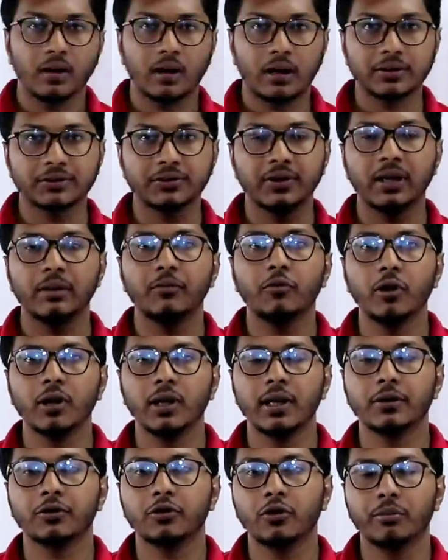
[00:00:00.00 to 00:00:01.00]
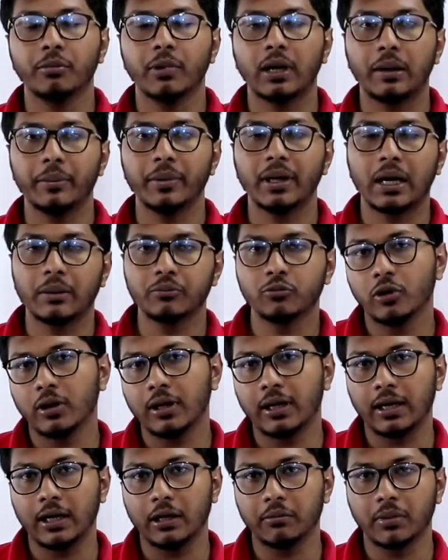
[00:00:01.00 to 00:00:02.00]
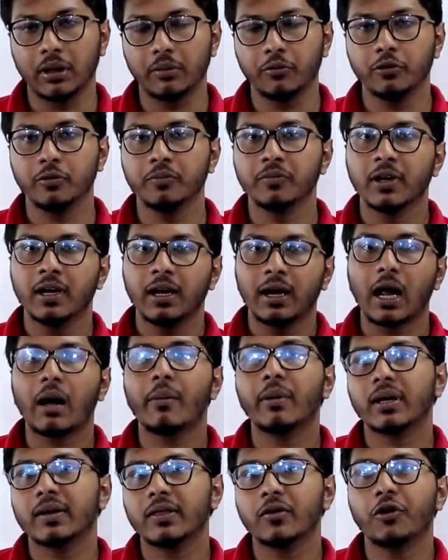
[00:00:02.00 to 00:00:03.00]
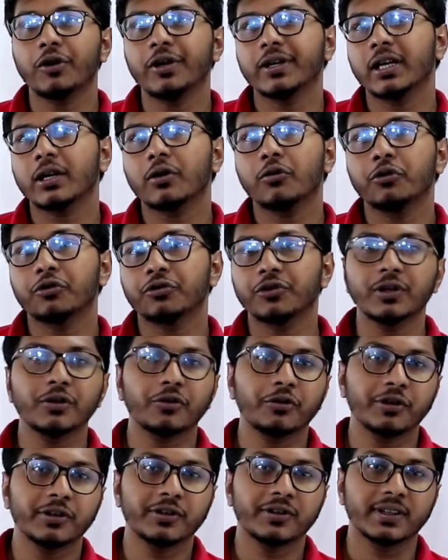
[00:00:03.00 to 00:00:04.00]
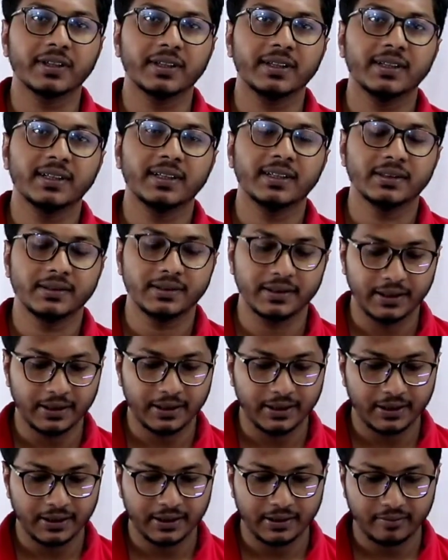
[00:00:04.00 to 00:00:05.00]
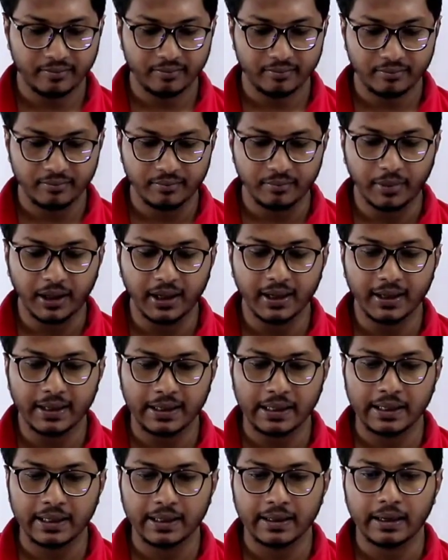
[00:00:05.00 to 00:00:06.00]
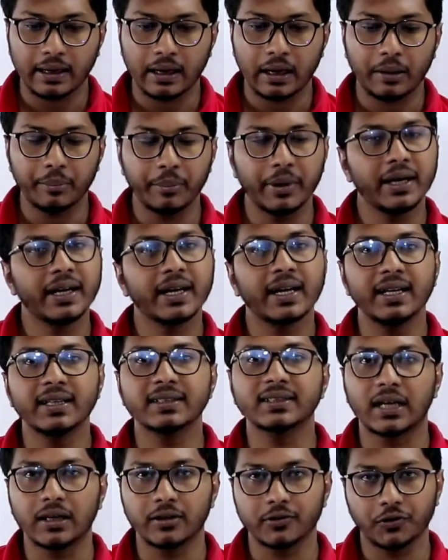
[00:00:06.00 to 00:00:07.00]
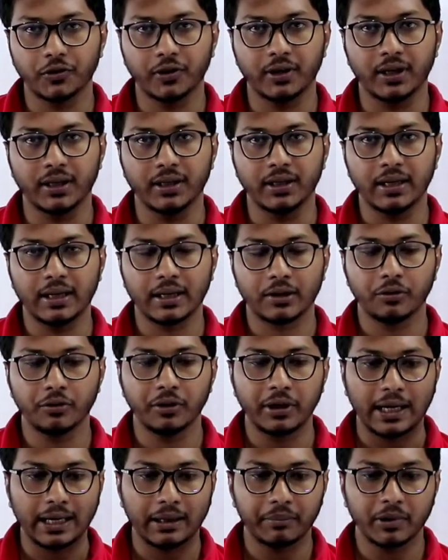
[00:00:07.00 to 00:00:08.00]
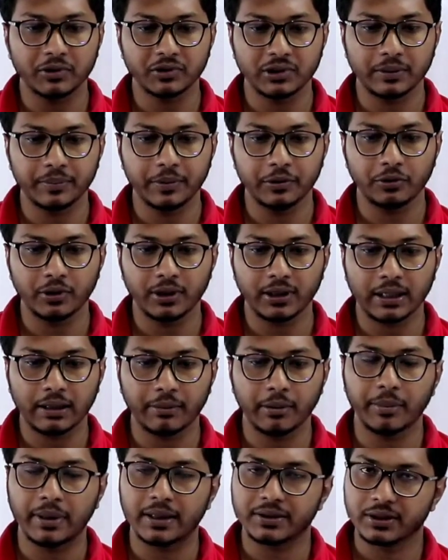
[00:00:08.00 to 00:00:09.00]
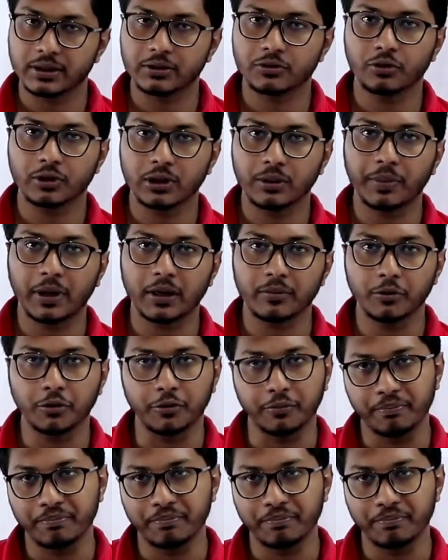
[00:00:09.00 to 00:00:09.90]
আসসালামু আলাইকুম আমি আবদুল্লাহ আল মামুন আমার কাছে অনেকে কোশ্চেন করেছে যে ভায়া মেডিকেলে চান্স হয় নাই এখন এক মাসের ভিতরে কি আমি ম্যাথ শেষ করতে পারবো